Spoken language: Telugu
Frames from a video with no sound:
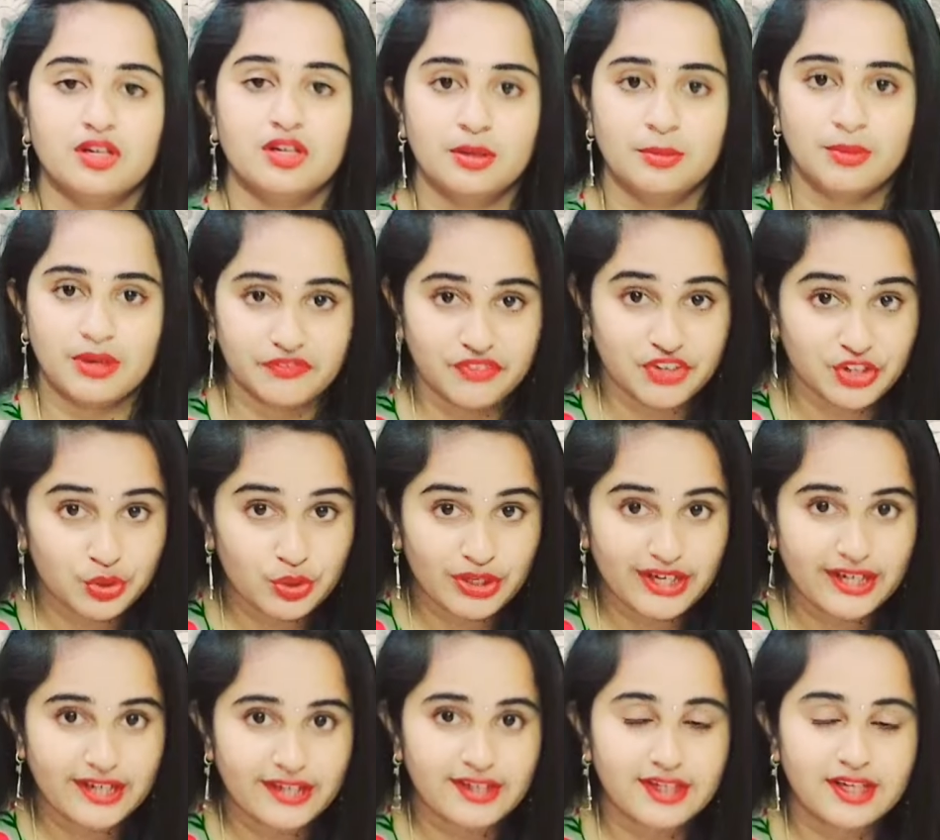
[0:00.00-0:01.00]
మన వీడియో
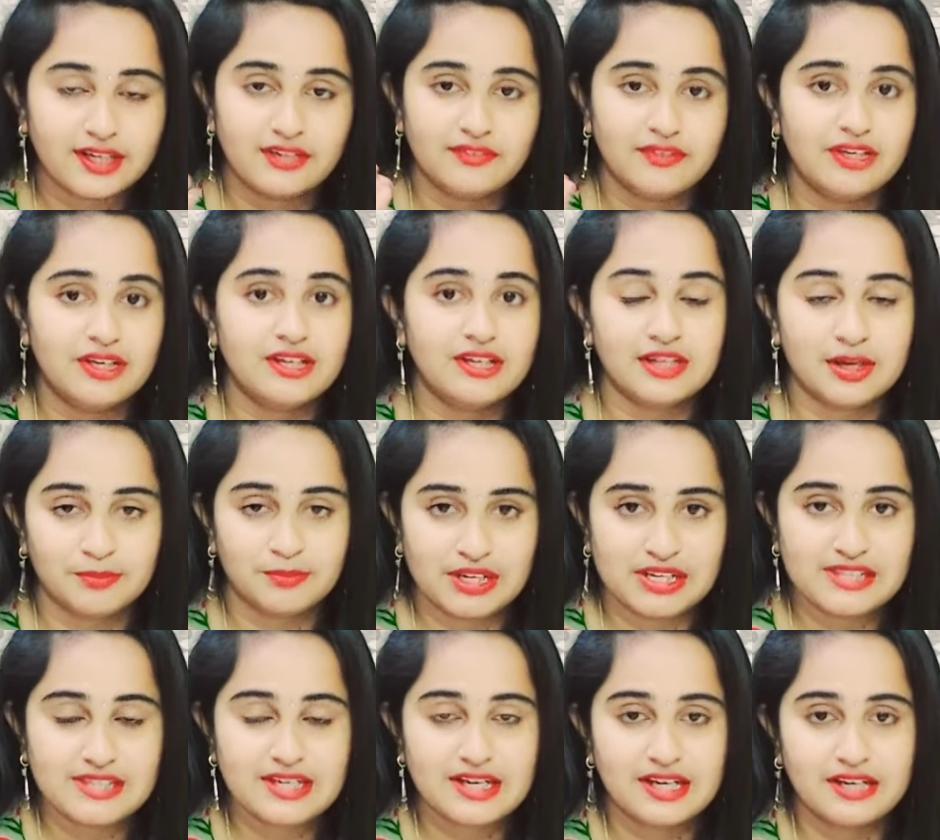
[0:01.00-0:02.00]
ఎడిటింగ్ కానివ్వండి
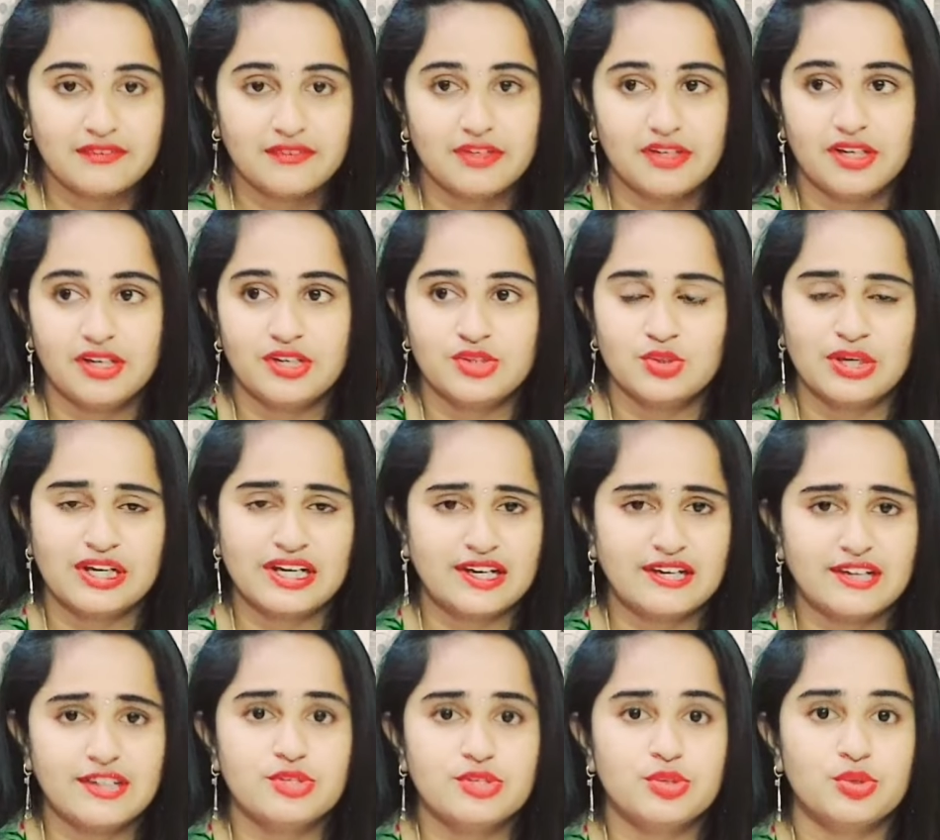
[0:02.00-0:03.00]
తమ్నెల్స్ కానివ్వండి సో ఎట్లా
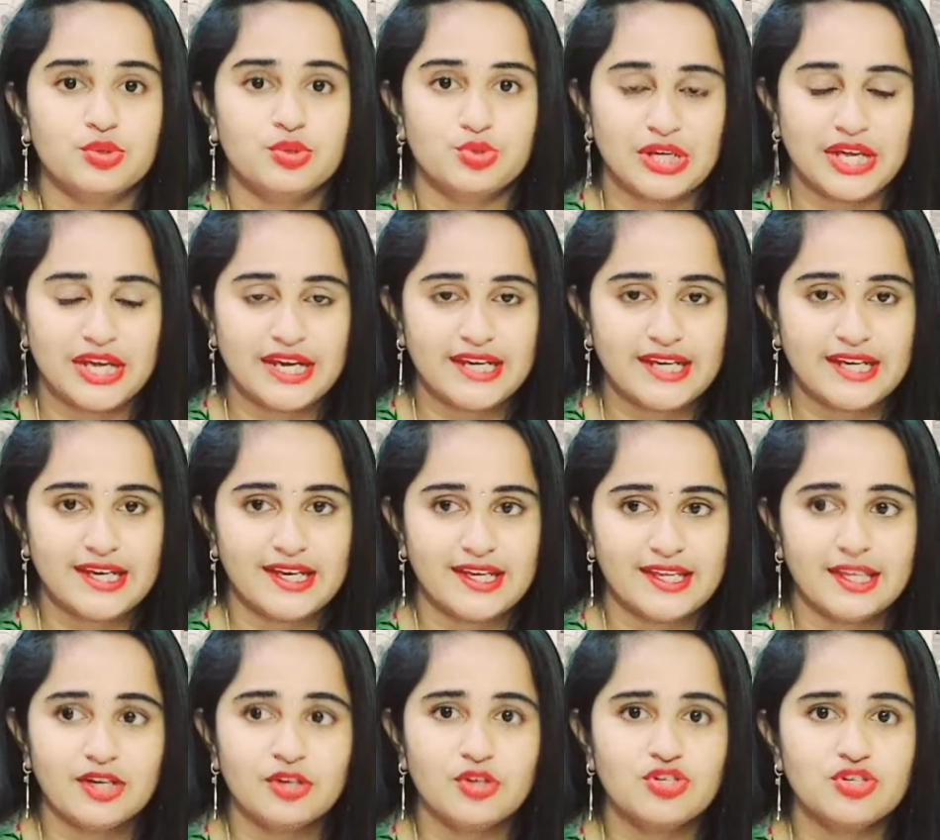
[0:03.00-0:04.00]
చేసుకోవచ్చు ఏంటి
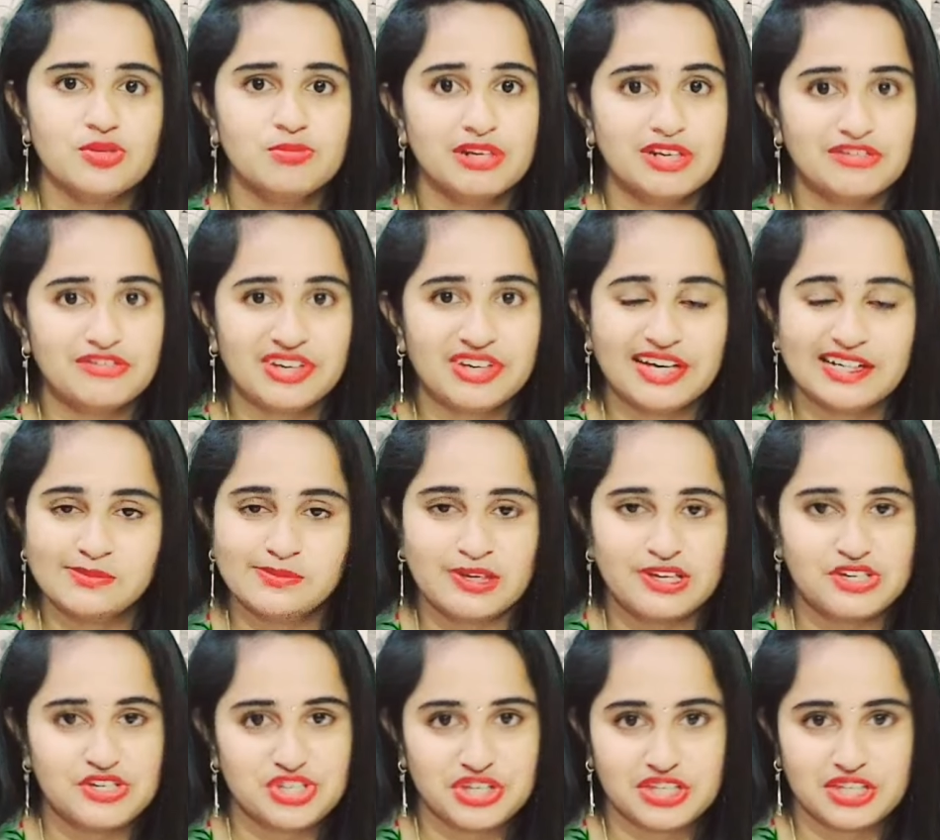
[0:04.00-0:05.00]
అనేది కొంచెం బ్రీఫ్గా
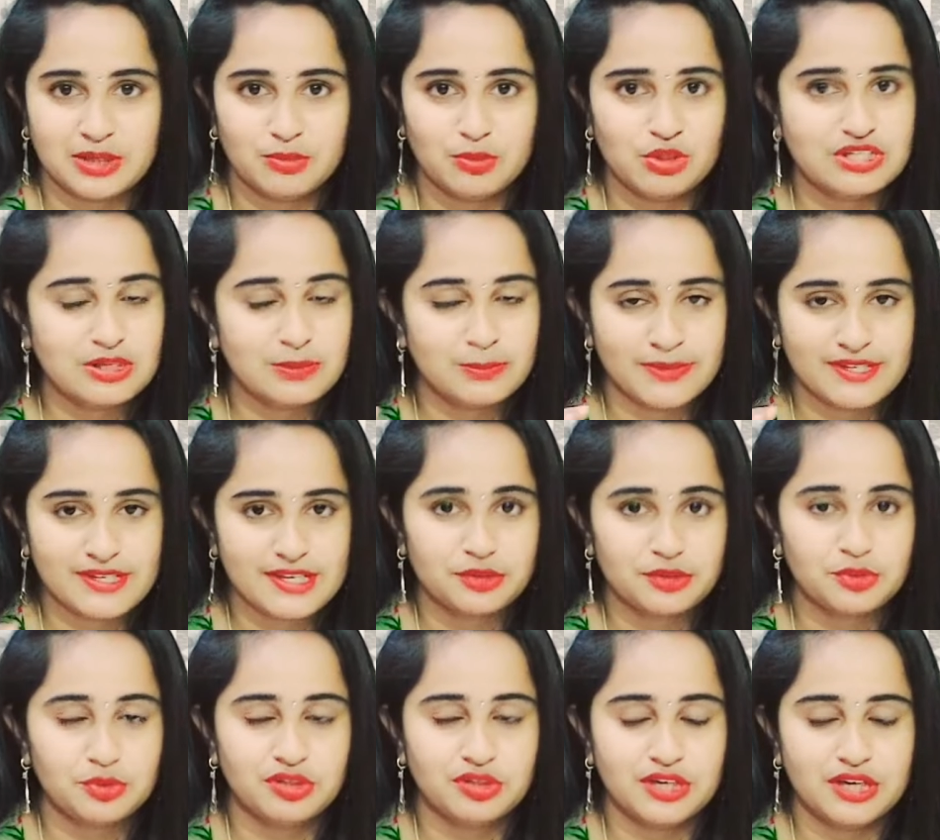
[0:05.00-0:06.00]
ఎక్స్ప్లెయిన్ చేద్దాము అని చెప్పేసి
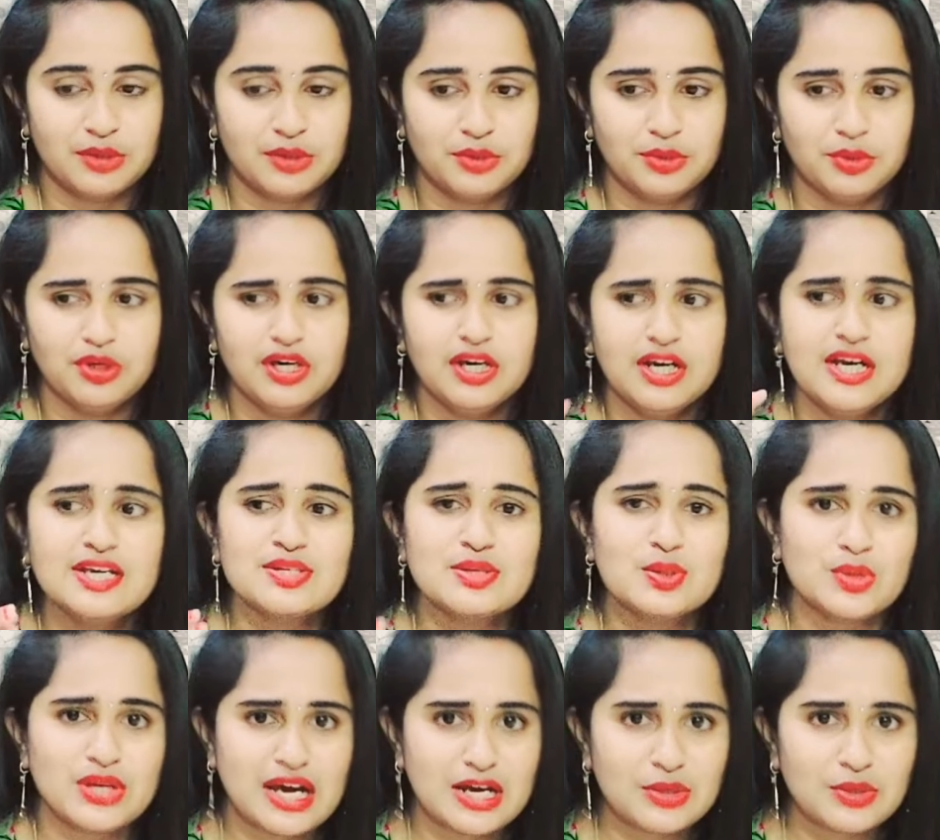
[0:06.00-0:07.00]
అనుకుంటున్నాను సో
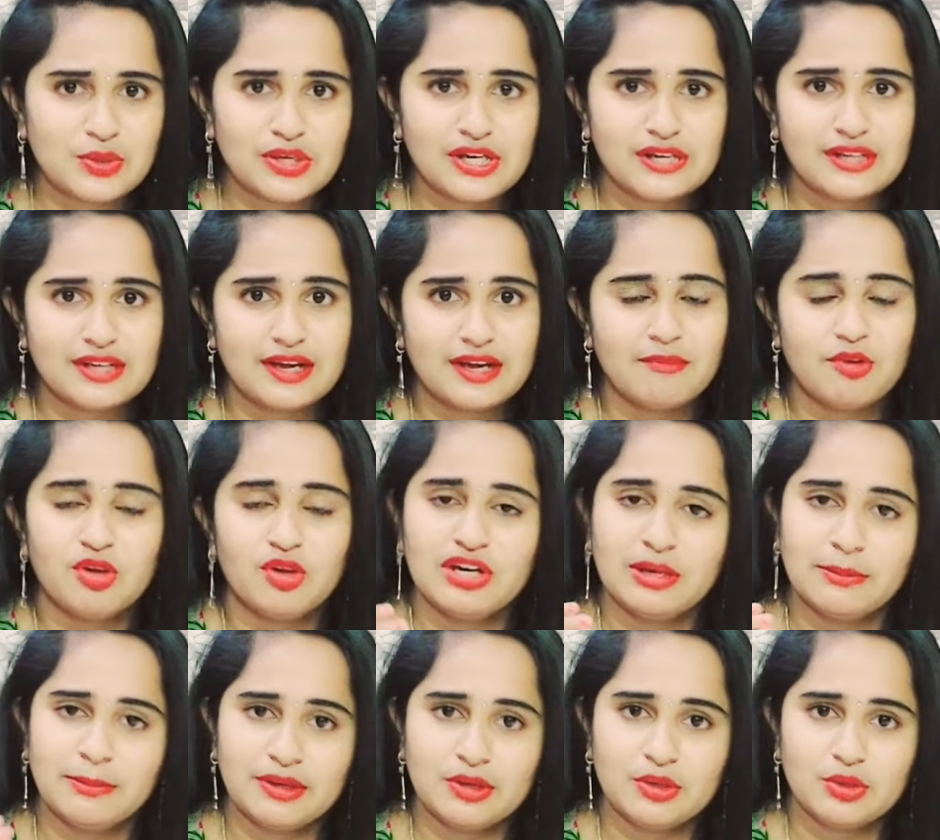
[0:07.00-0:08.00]
నాకున్న టైంలో
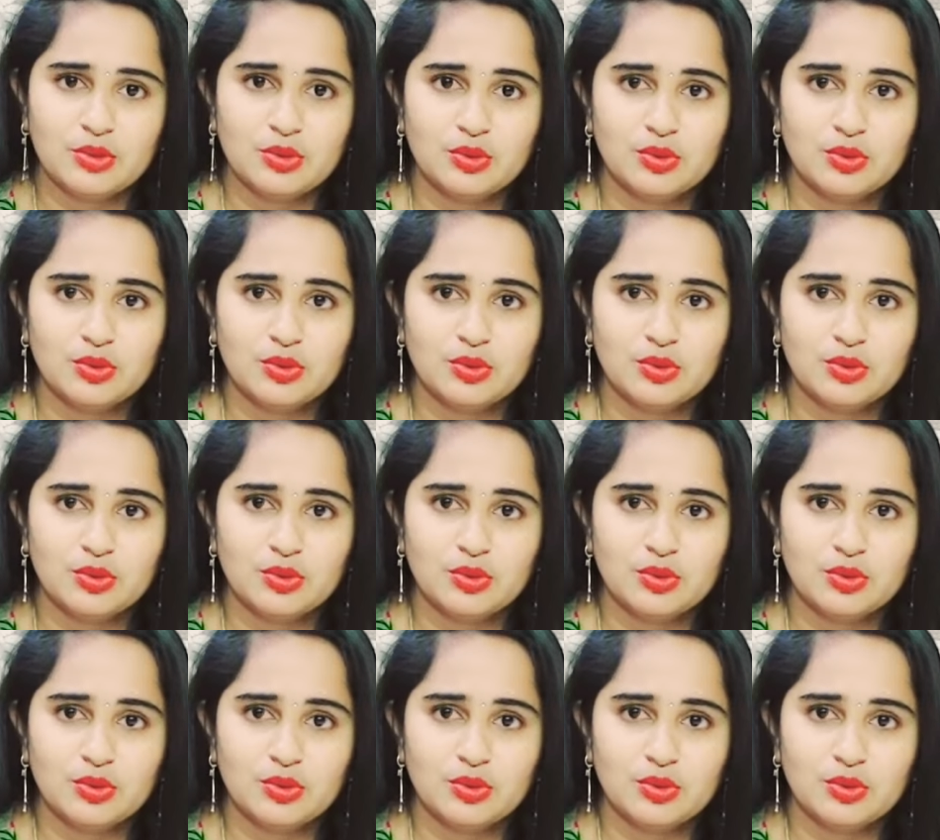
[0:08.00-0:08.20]
నేను మీకు